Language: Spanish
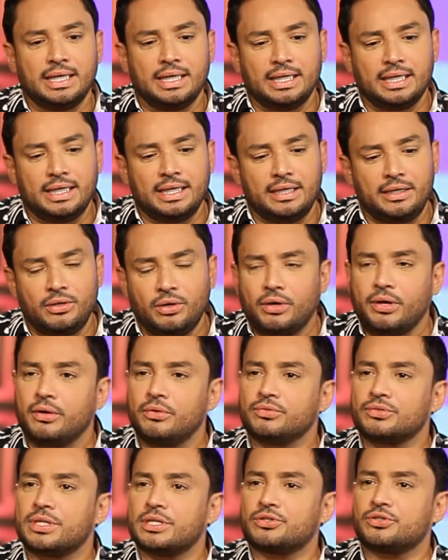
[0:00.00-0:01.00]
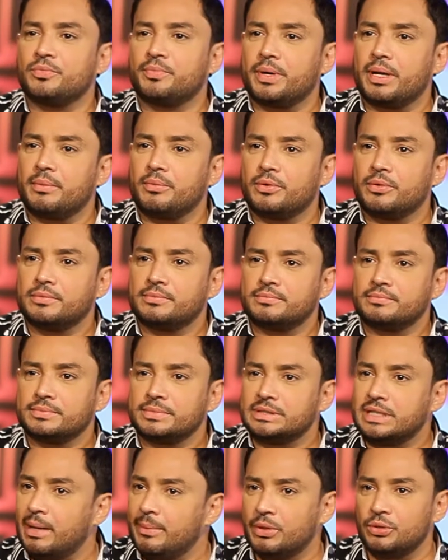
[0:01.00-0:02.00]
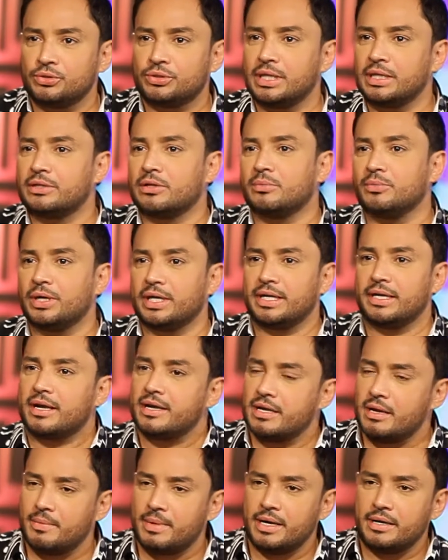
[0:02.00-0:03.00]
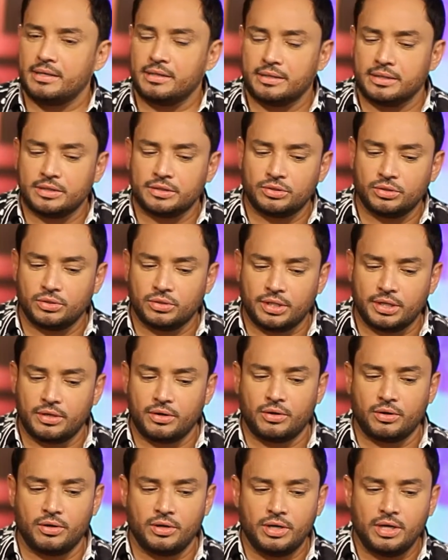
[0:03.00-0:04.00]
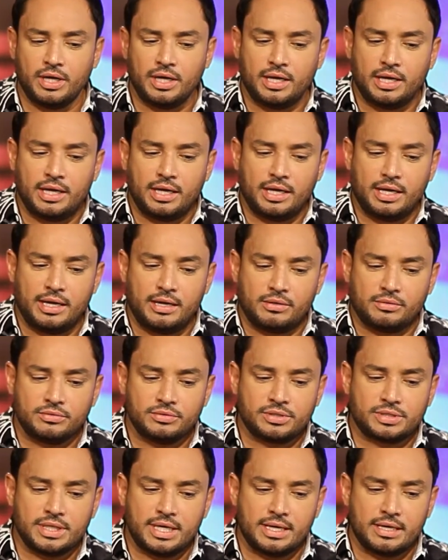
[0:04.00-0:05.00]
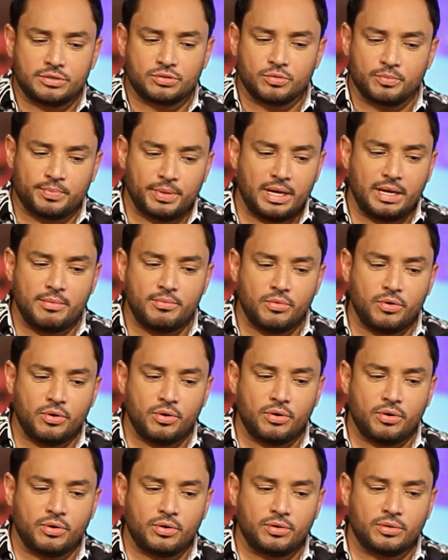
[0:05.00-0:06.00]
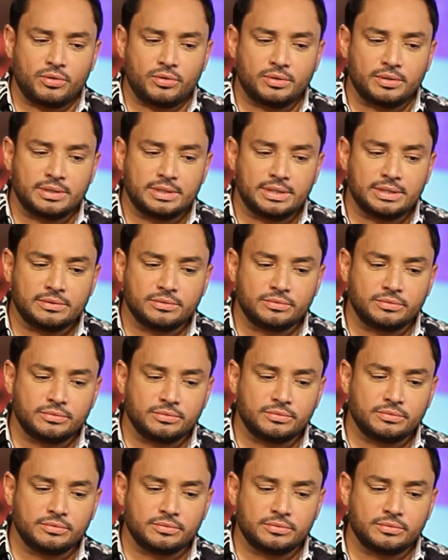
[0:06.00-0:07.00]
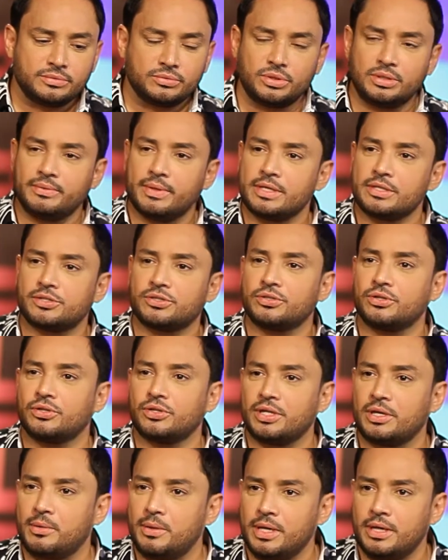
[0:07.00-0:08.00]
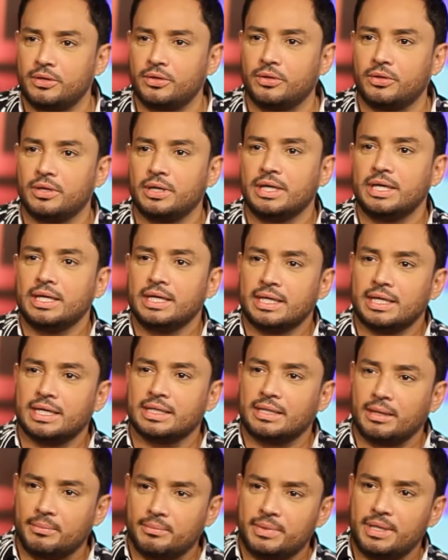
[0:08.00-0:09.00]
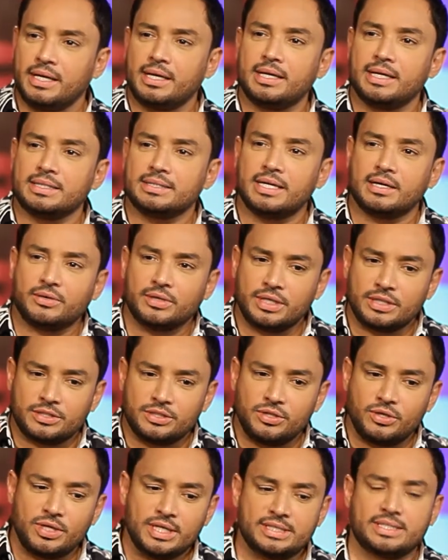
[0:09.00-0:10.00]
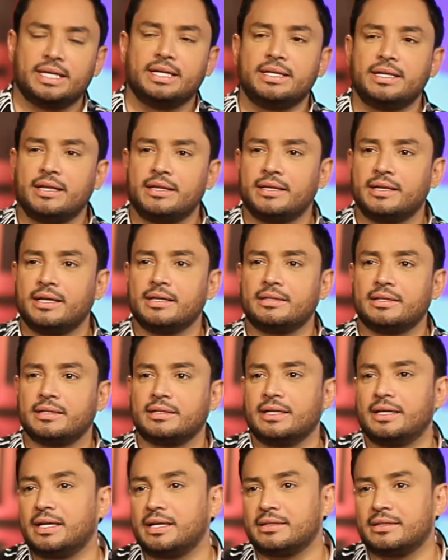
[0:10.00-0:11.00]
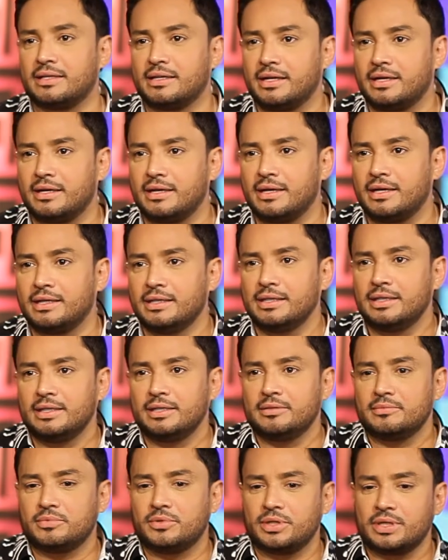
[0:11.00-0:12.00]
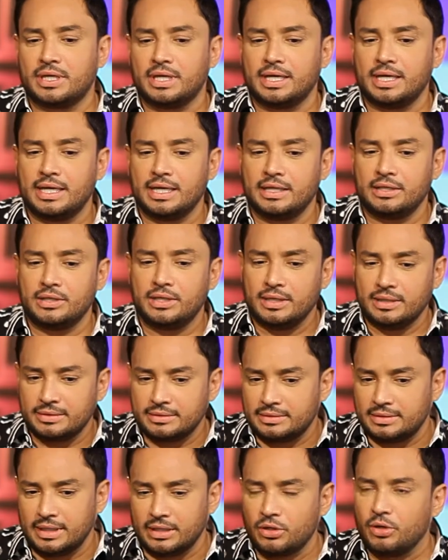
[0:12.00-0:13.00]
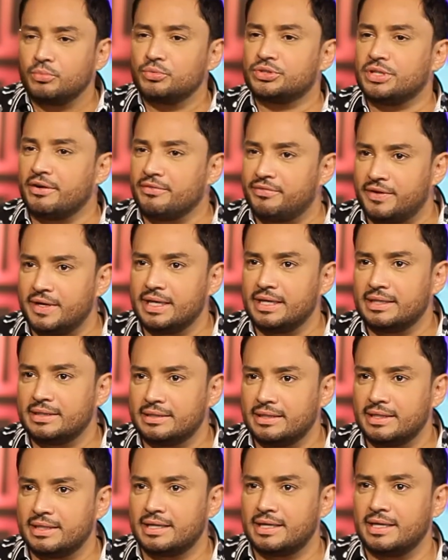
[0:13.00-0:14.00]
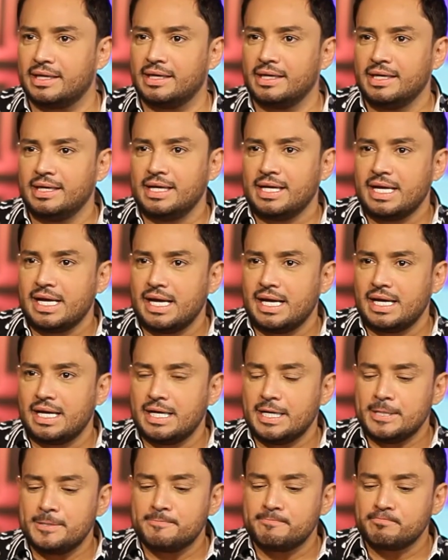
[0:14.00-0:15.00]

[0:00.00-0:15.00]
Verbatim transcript: Y yo creo en un ser supremo, llámelo usted como le quiera llamar, yo creo en un ser supremo, en un universo divino, que también esa conexión y esa línea directa tienes que tenerla, porque tengo mucha fe de que eh,